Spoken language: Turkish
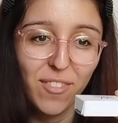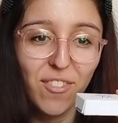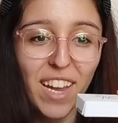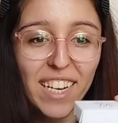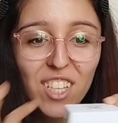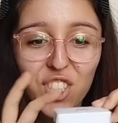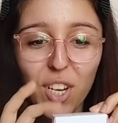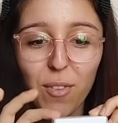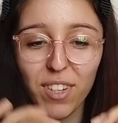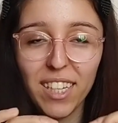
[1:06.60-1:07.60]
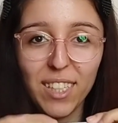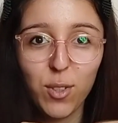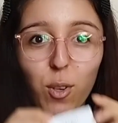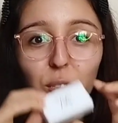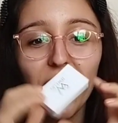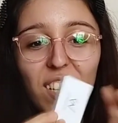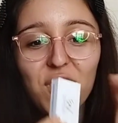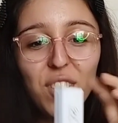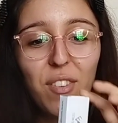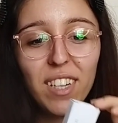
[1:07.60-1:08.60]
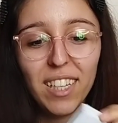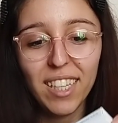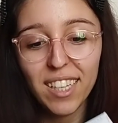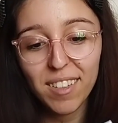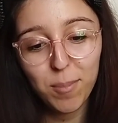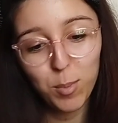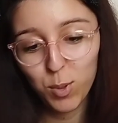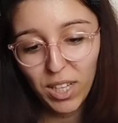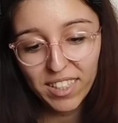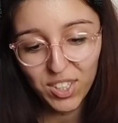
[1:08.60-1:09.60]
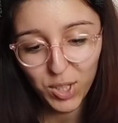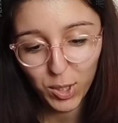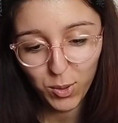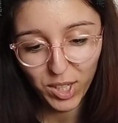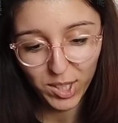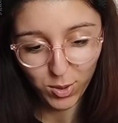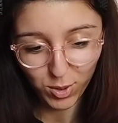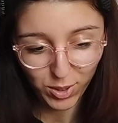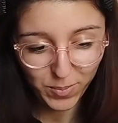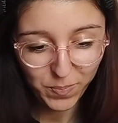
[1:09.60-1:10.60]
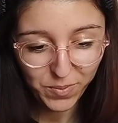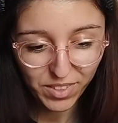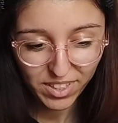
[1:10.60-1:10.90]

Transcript: Vena Jeverly diyor. Vena Jeverly'ye buradan teşekkür ediyorum.